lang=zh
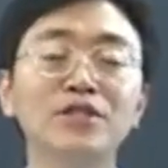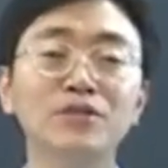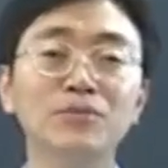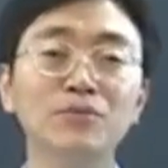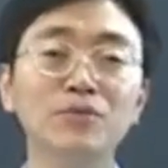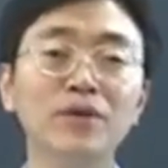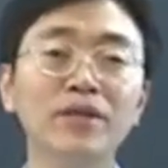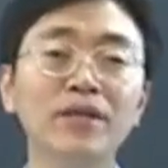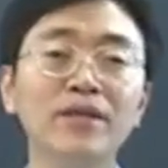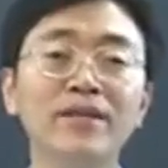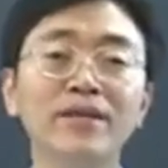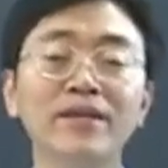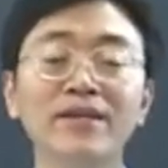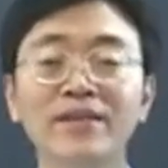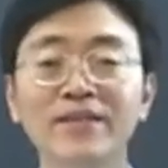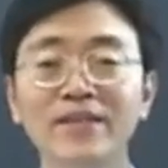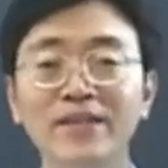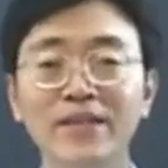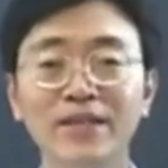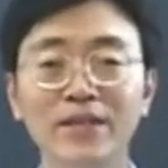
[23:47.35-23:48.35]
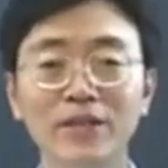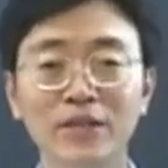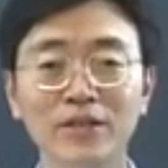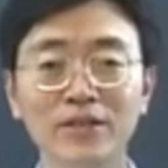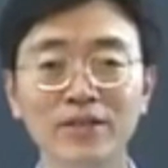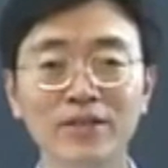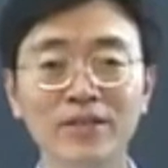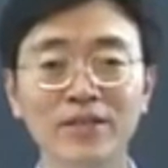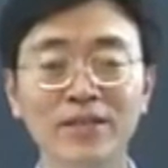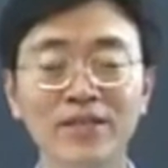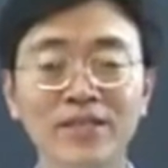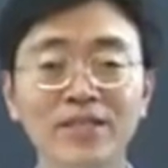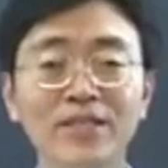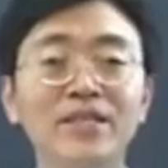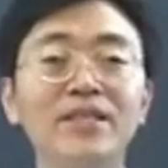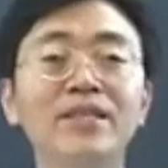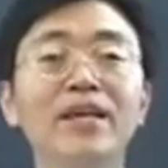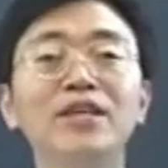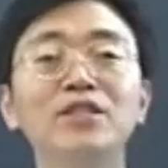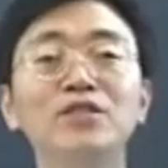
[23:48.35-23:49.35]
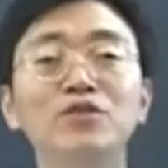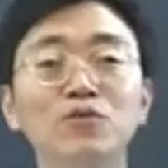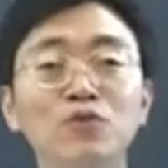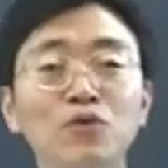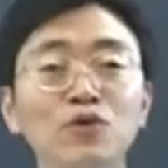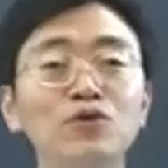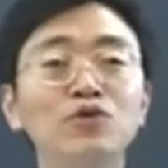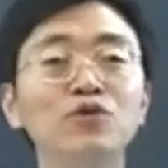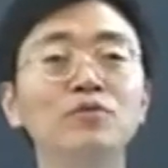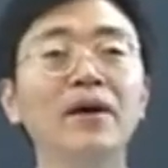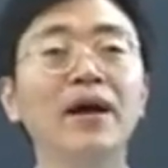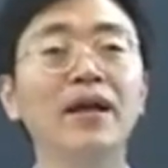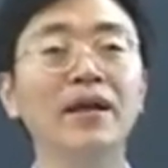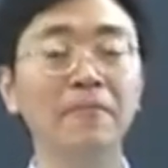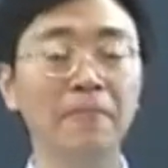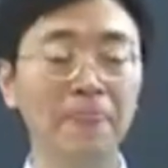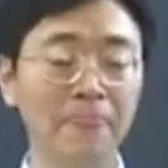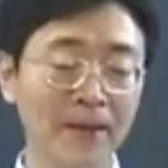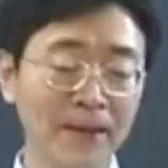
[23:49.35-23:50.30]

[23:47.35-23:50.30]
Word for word: 只不过它的呃这个起点是过去罢了。